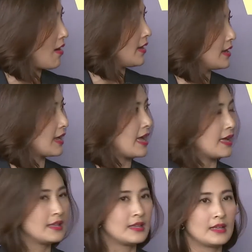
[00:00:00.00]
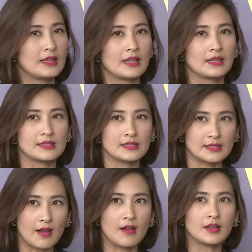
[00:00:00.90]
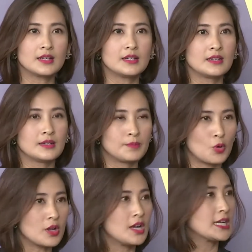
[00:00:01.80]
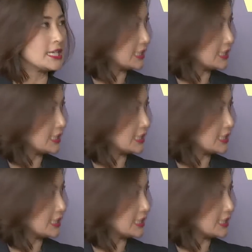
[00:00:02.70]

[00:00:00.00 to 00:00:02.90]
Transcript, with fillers: อยนะคะสองก็คือ broker กับ